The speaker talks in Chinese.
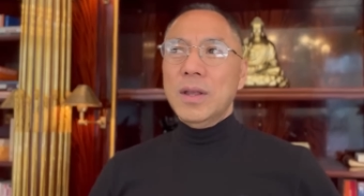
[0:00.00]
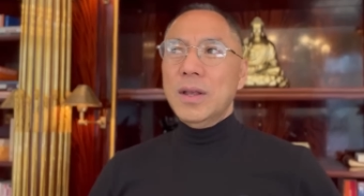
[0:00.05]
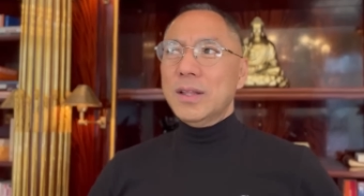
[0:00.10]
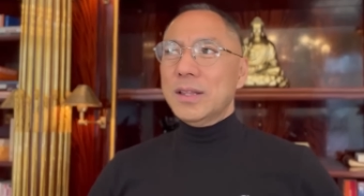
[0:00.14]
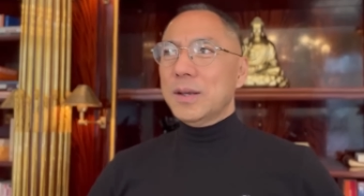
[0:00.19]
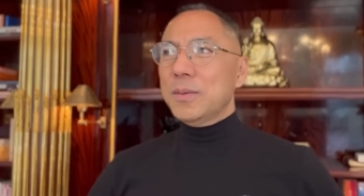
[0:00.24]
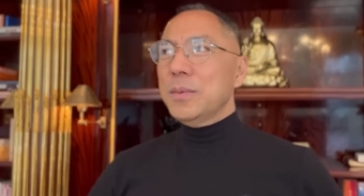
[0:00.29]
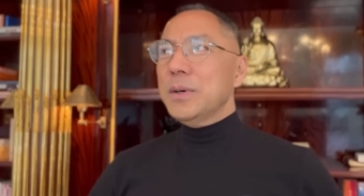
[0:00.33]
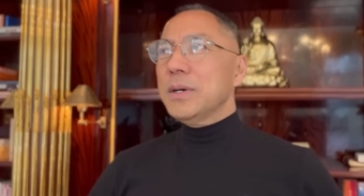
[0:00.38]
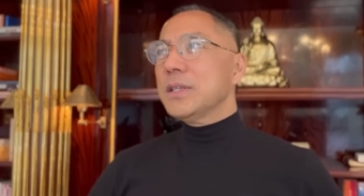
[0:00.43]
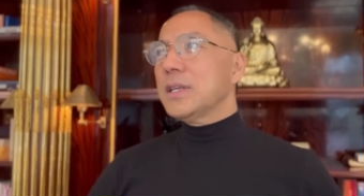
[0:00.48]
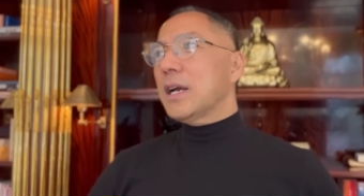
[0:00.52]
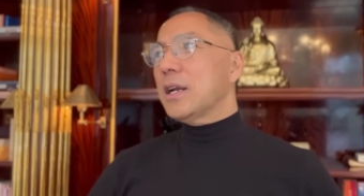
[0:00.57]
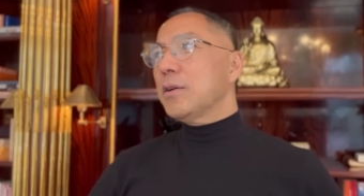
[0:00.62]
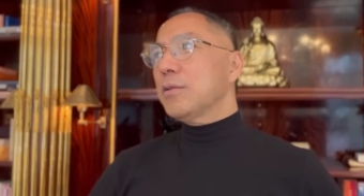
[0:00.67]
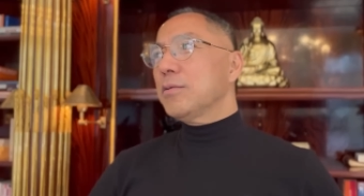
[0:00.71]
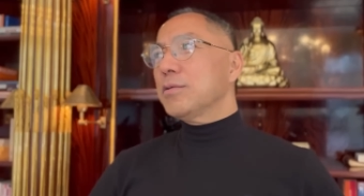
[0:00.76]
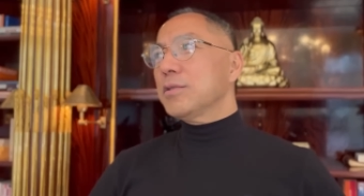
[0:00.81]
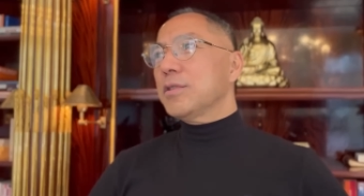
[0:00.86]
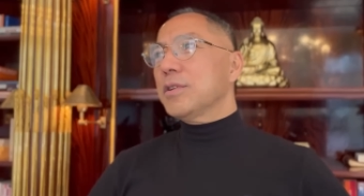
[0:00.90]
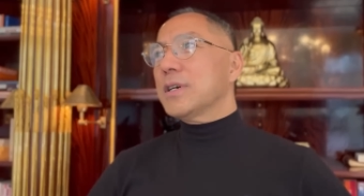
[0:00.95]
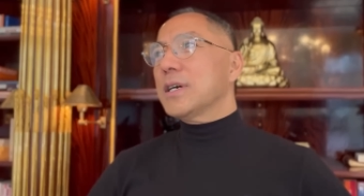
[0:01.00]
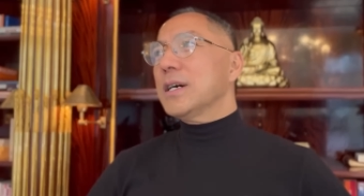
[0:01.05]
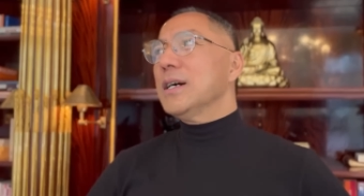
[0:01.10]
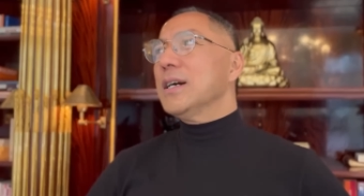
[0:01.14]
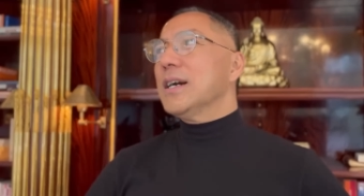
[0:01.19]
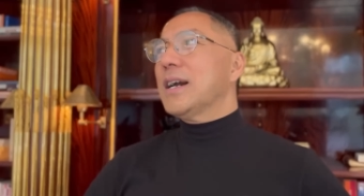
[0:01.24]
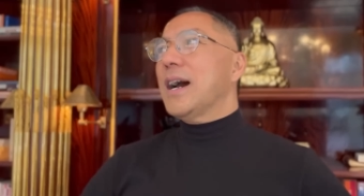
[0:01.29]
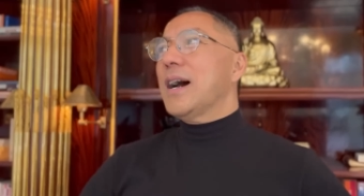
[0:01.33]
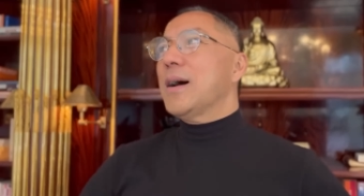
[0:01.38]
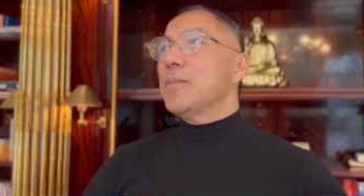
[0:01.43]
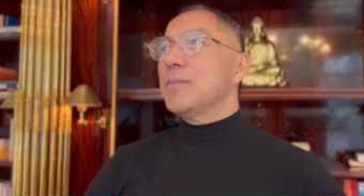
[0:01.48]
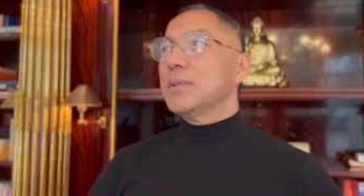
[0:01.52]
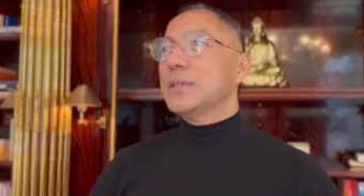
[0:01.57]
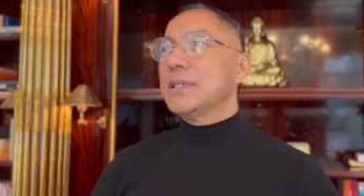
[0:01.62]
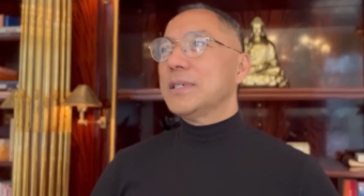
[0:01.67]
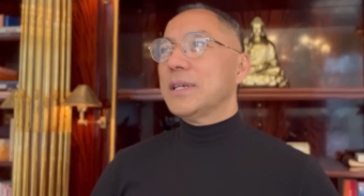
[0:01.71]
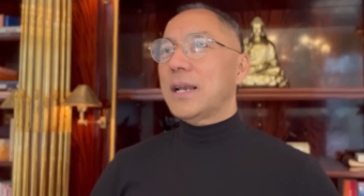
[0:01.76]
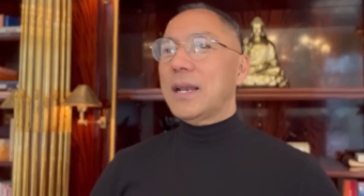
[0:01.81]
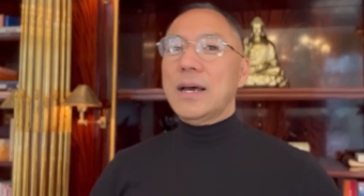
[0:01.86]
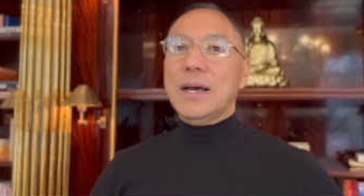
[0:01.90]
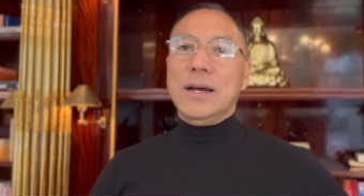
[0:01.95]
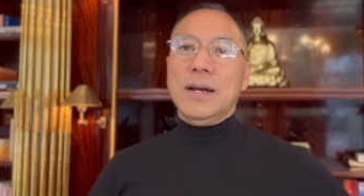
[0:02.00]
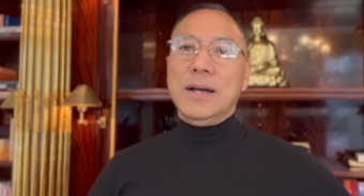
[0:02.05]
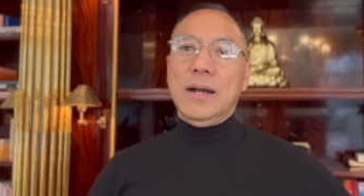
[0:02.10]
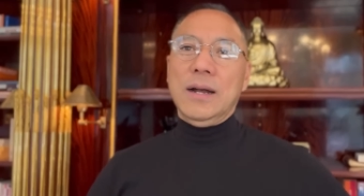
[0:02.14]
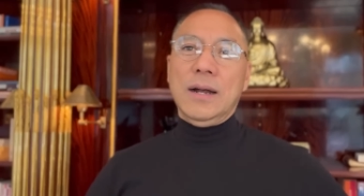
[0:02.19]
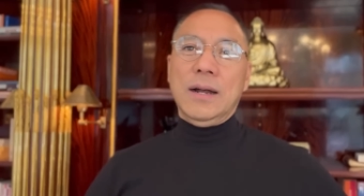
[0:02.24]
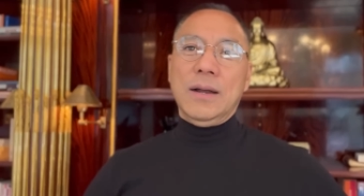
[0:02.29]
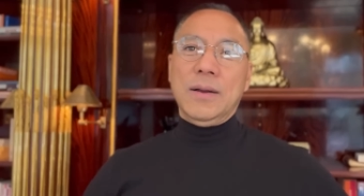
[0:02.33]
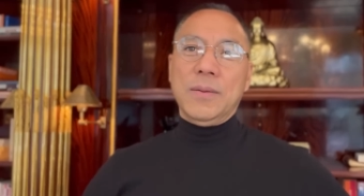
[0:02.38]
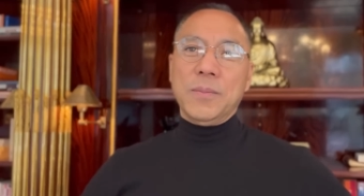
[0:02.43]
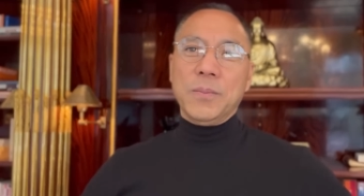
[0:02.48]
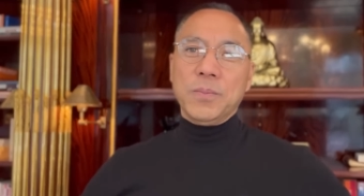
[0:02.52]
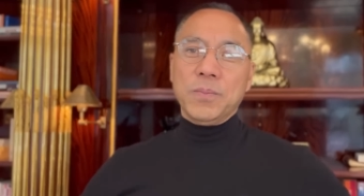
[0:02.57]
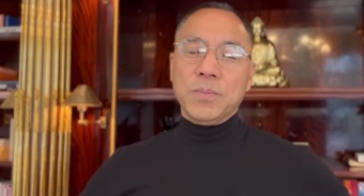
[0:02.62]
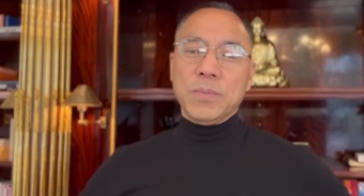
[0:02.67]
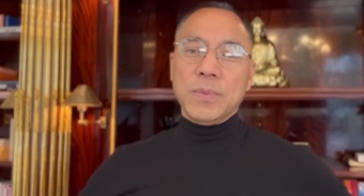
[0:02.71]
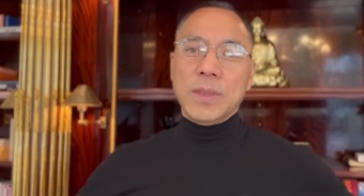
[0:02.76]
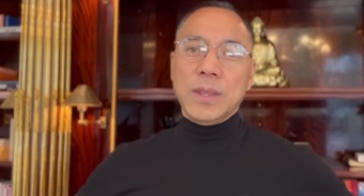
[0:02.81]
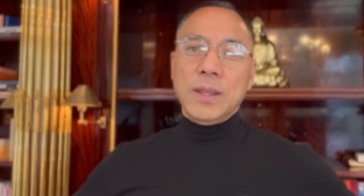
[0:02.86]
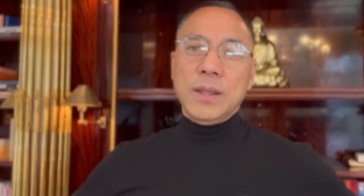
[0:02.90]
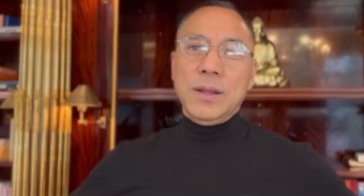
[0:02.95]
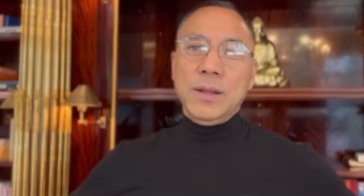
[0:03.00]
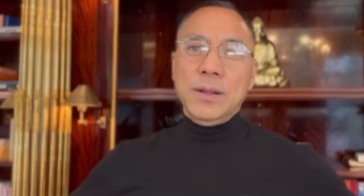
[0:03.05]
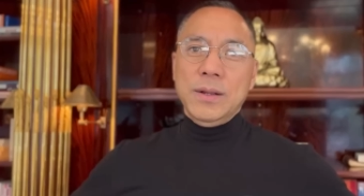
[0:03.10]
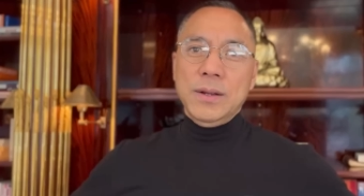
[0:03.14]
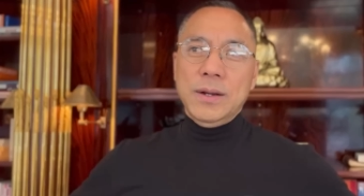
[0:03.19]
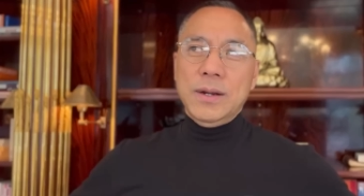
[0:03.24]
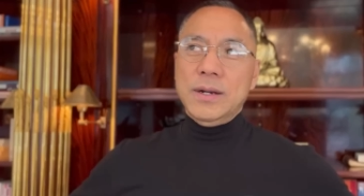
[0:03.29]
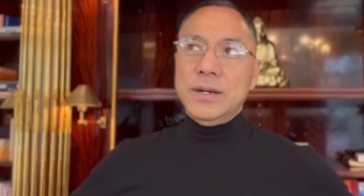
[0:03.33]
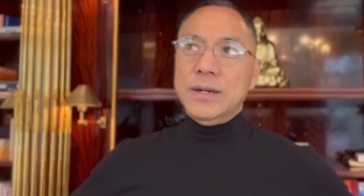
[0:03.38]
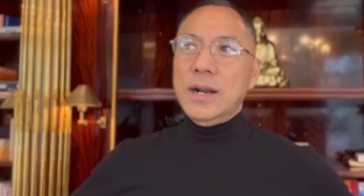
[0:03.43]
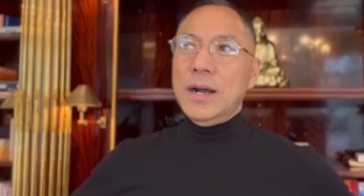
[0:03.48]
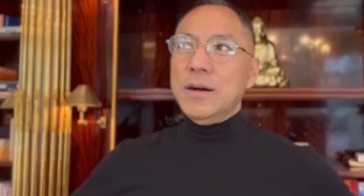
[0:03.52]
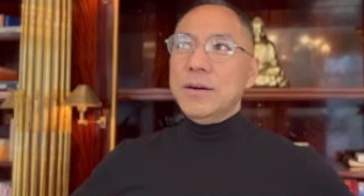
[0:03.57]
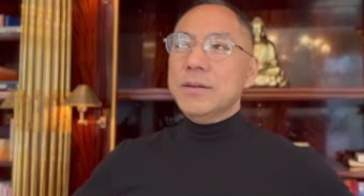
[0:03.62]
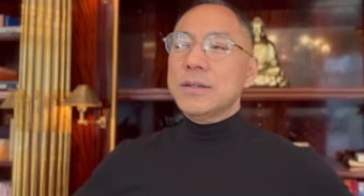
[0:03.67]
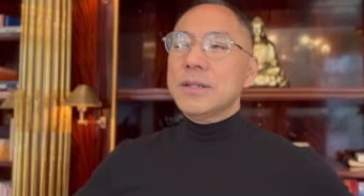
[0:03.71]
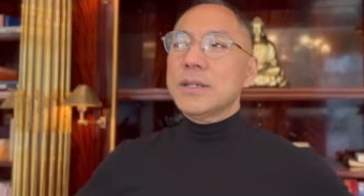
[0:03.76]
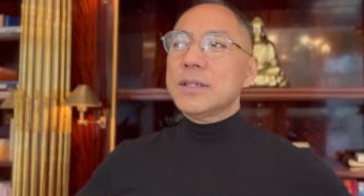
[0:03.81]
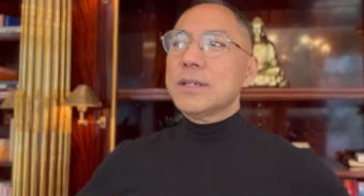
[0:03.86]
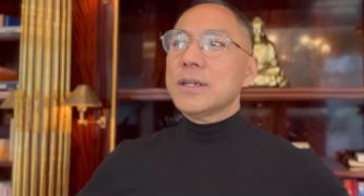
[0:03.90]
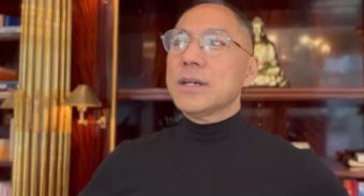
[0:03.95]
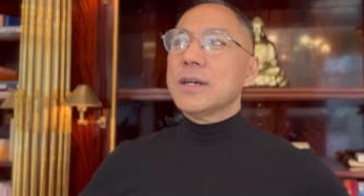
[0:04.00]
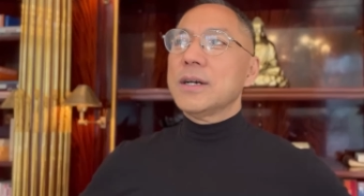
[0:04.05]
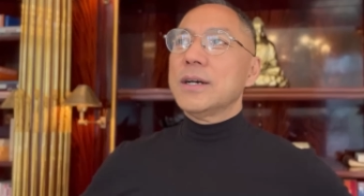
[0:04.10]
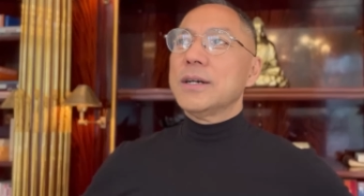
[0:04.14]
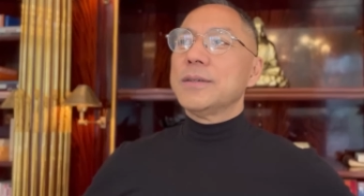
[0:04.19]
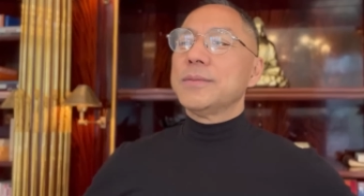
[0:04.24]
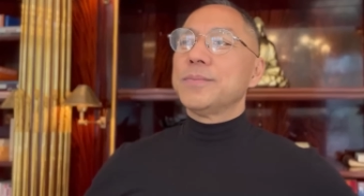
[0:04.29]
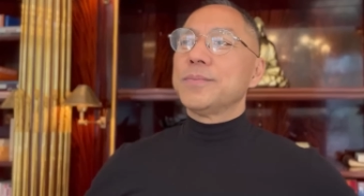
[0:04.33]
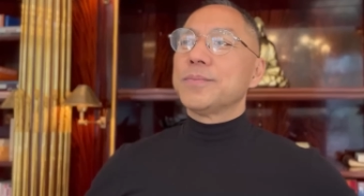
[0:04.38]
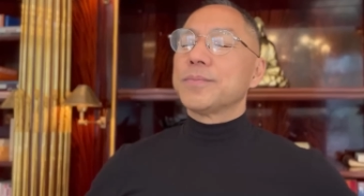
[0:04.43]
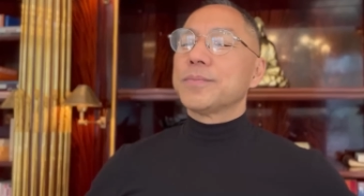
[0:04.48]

那孟建柱就更看不起了啊。啊，然后呢，这个